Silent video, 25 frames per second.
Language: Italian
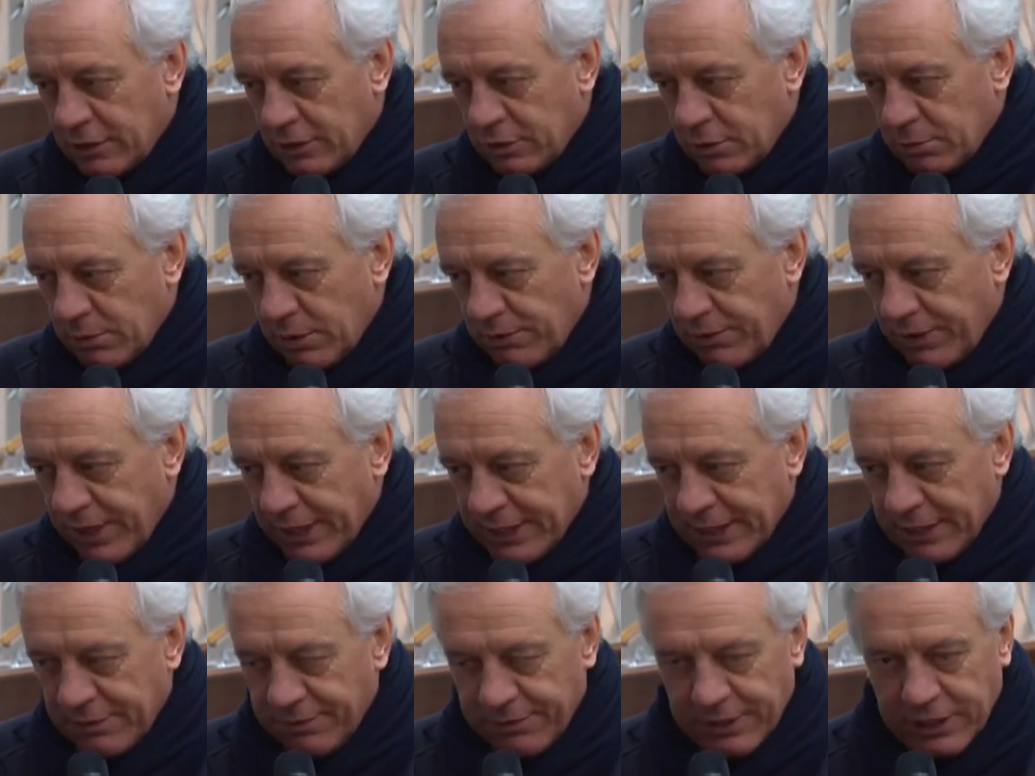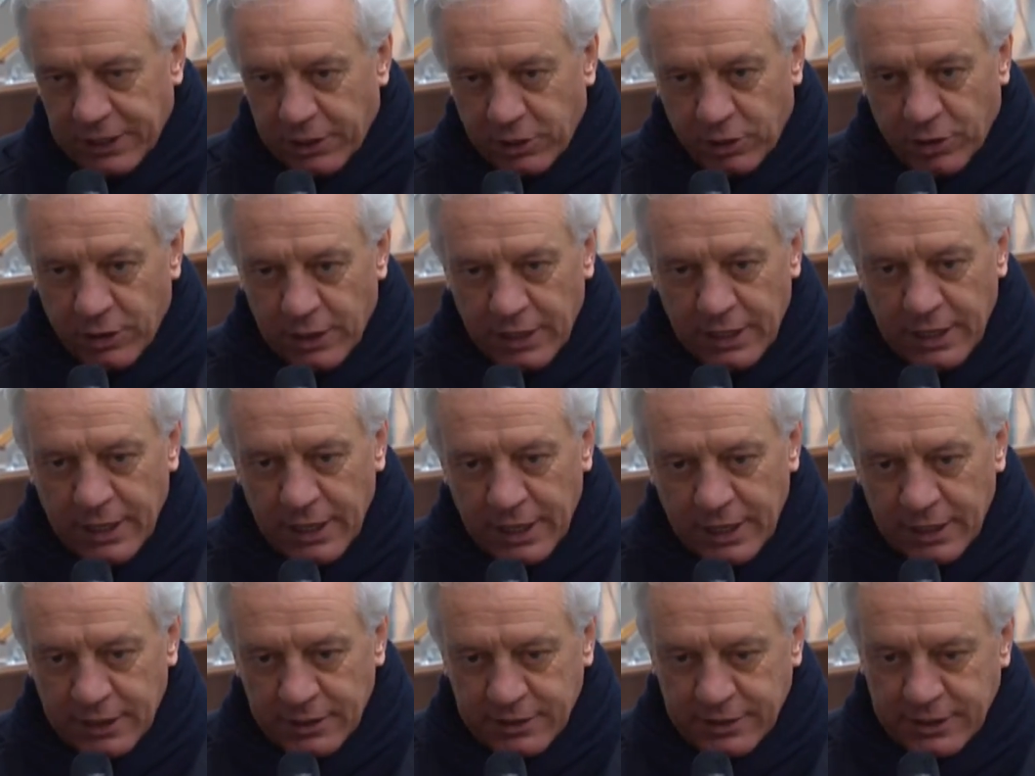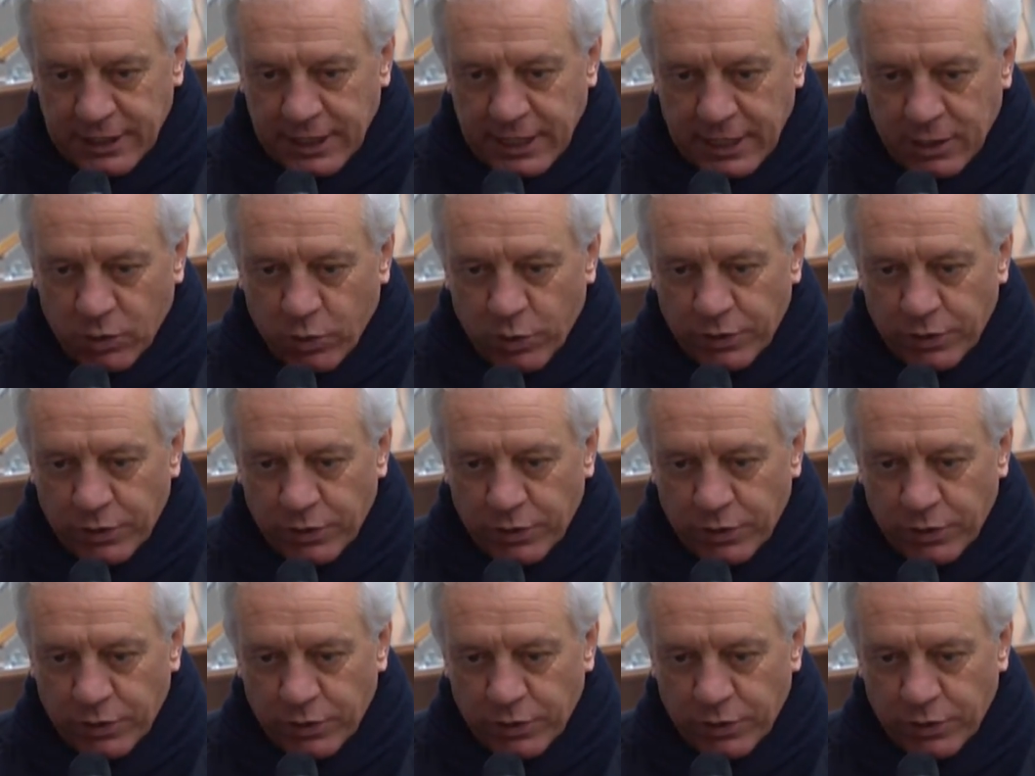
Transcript: insomma fra davvero se